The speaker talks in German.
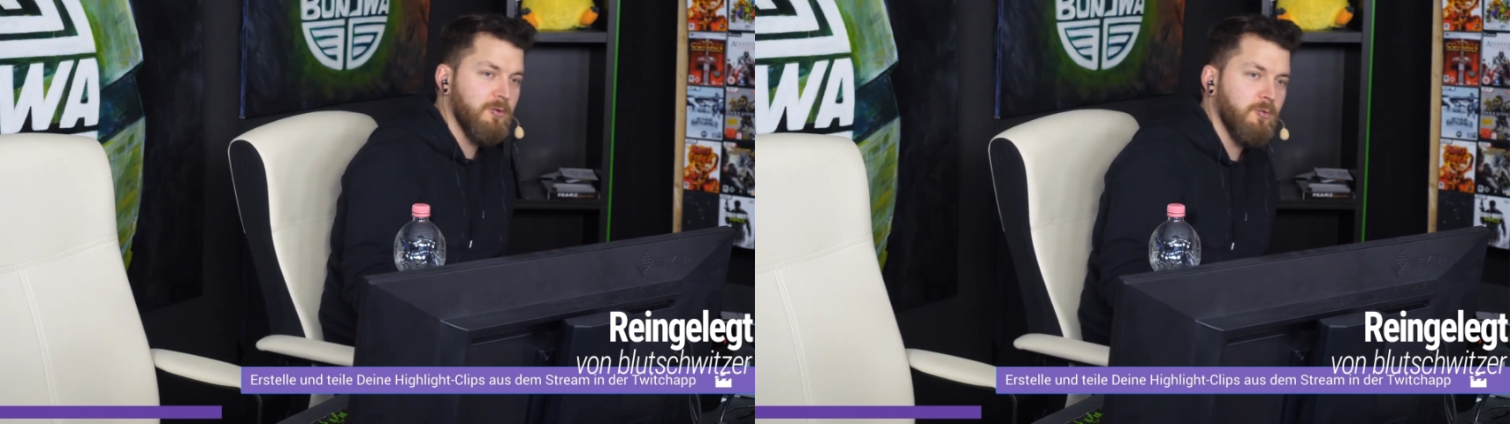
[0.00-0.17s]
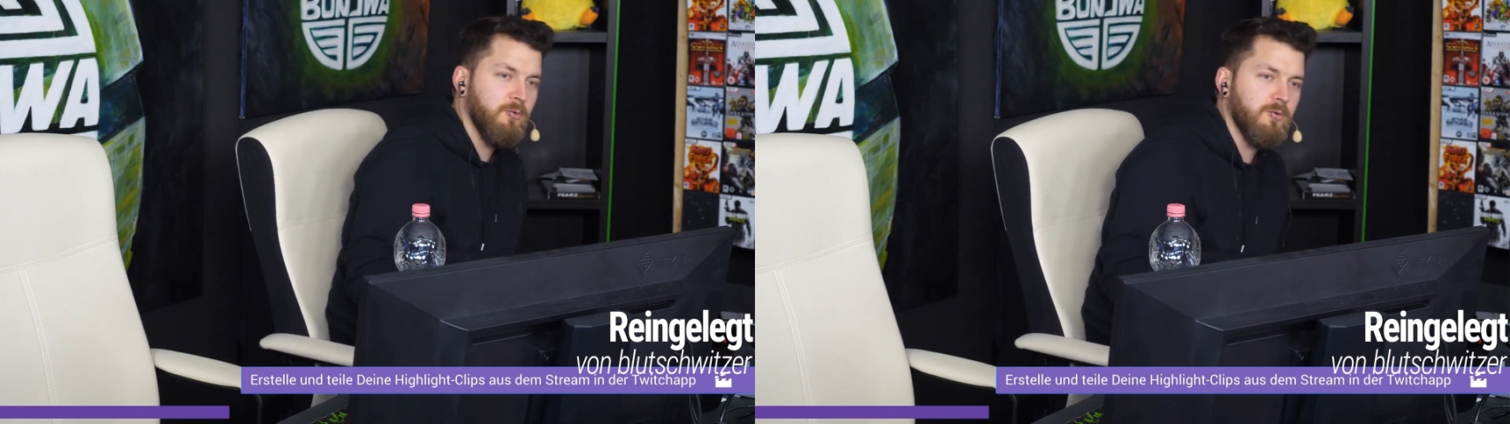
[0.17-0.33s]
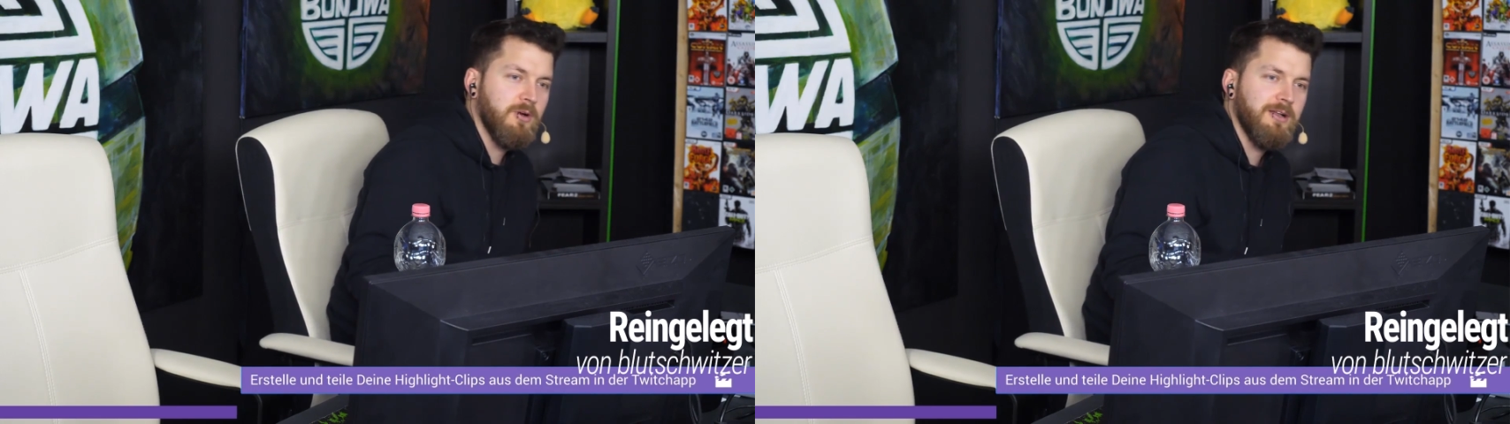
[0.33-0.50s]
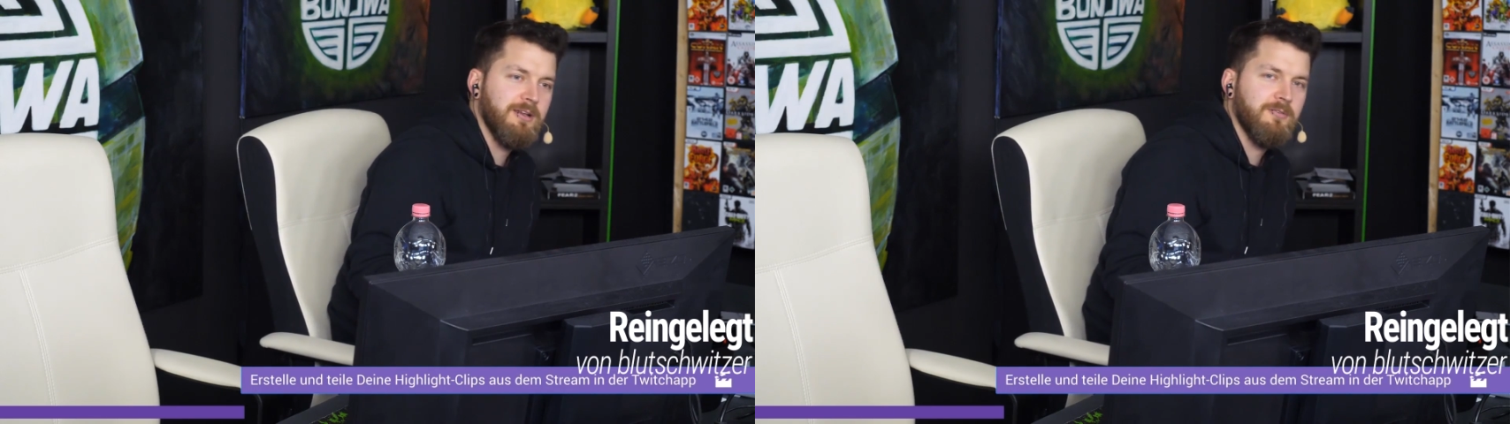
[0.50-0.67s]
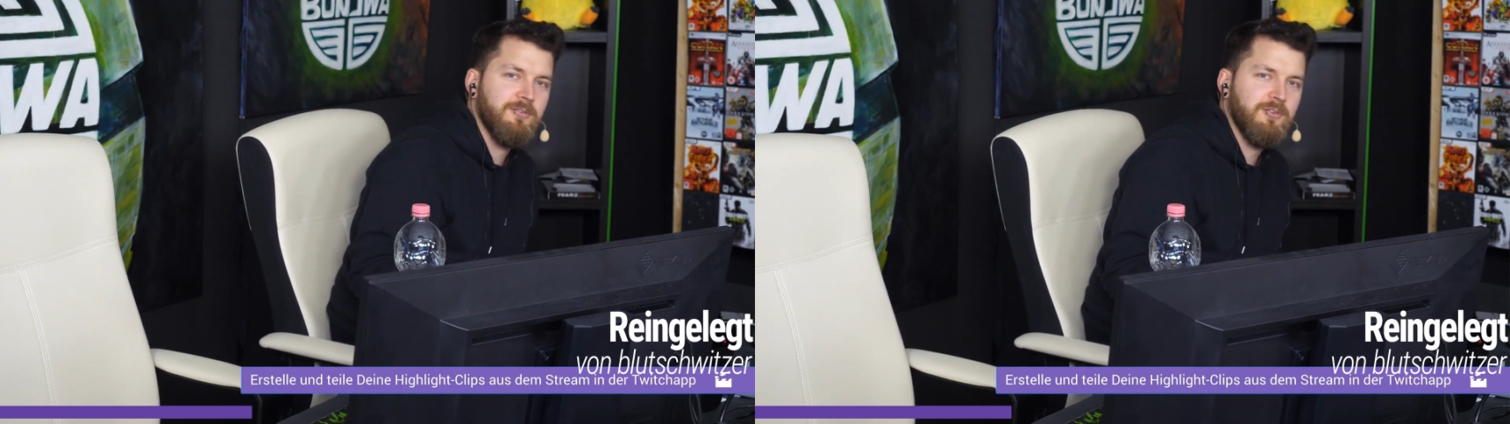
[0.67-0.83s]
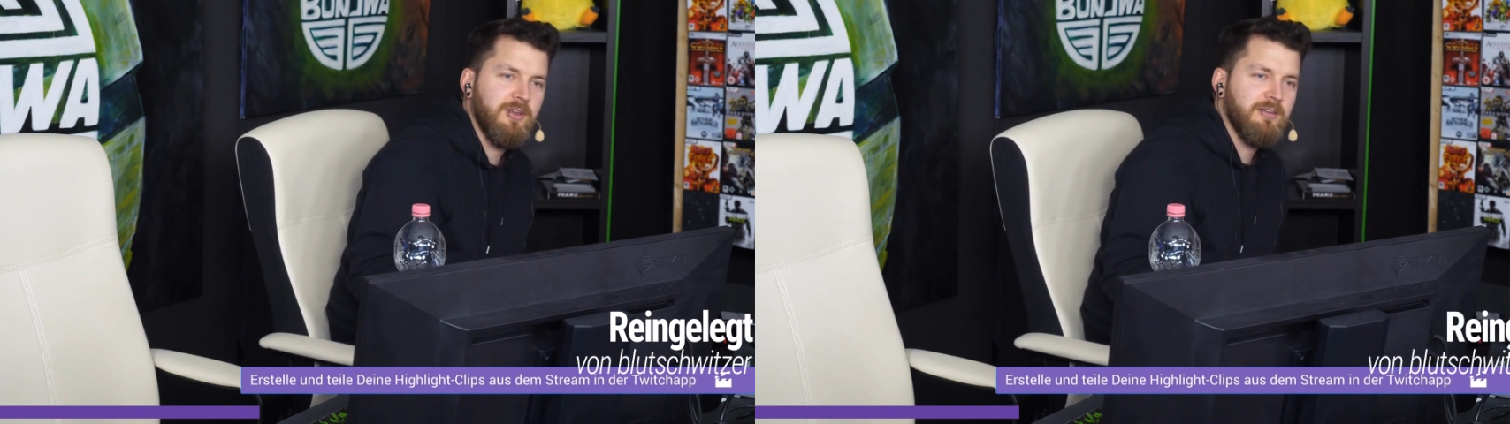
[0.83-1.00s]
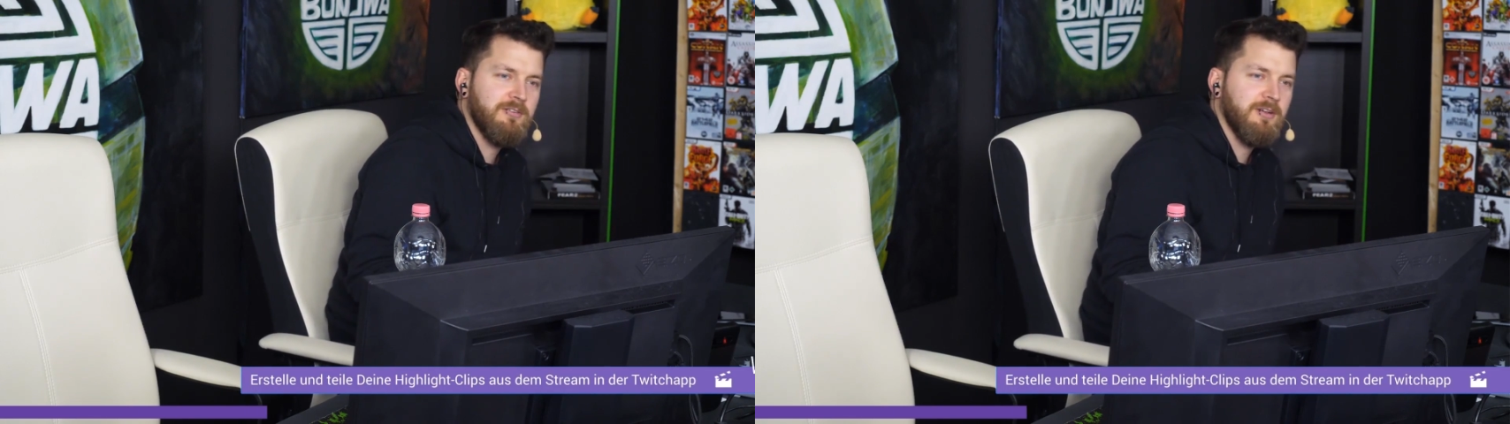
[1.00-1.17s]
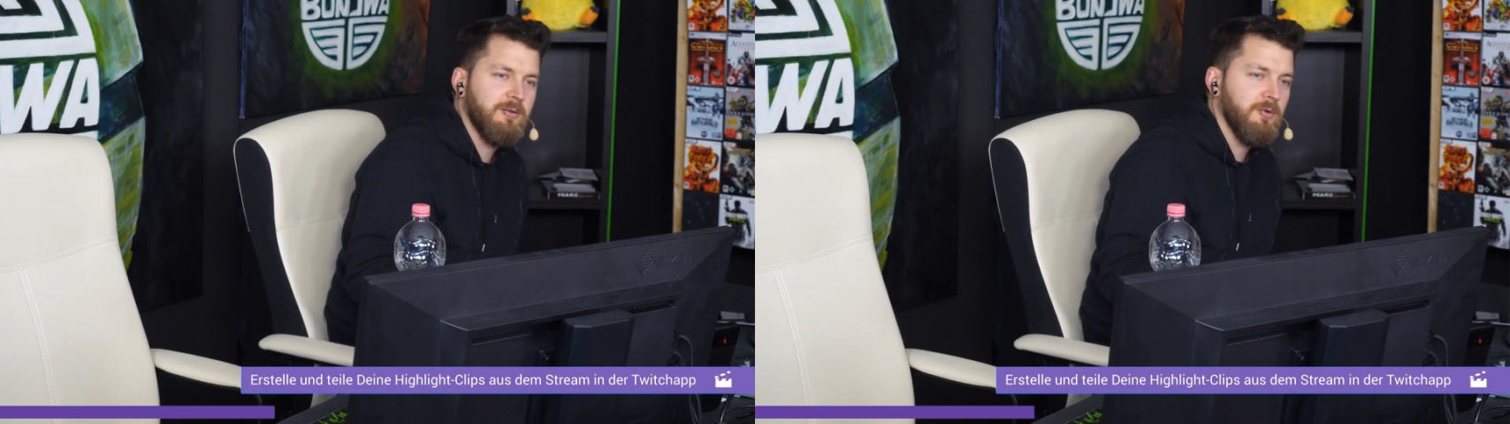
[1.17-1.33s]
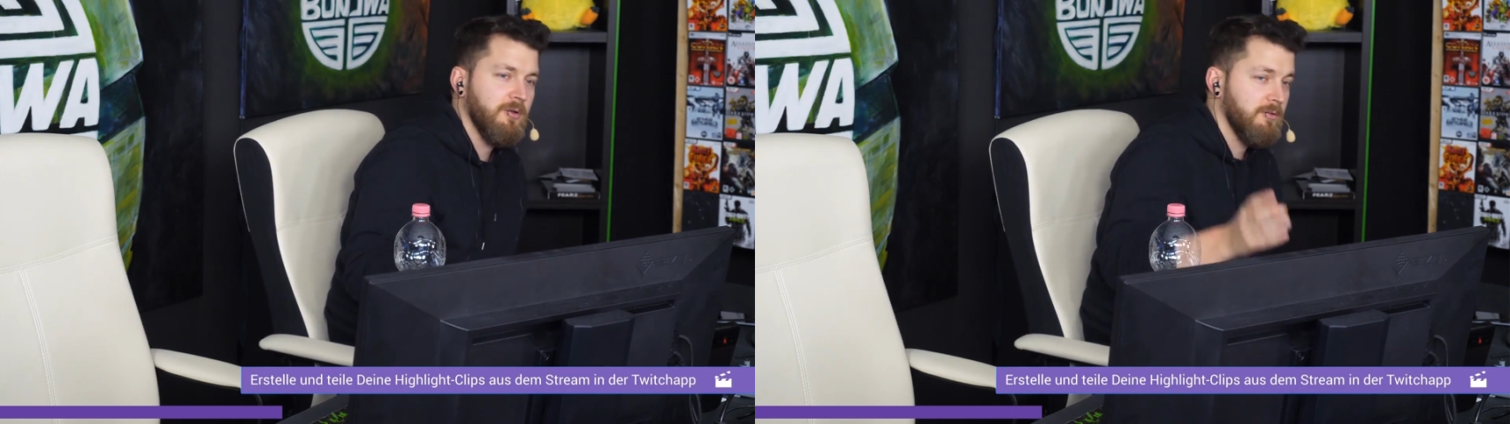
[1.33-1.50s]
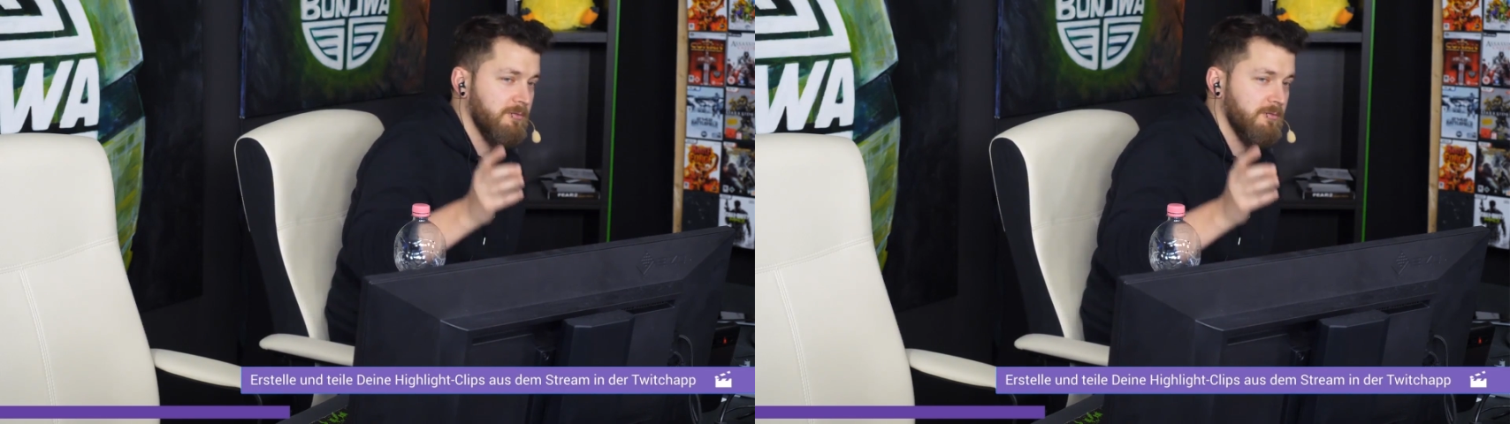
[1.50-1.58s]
Oh, geil, da haben wir so eine extra Kamera.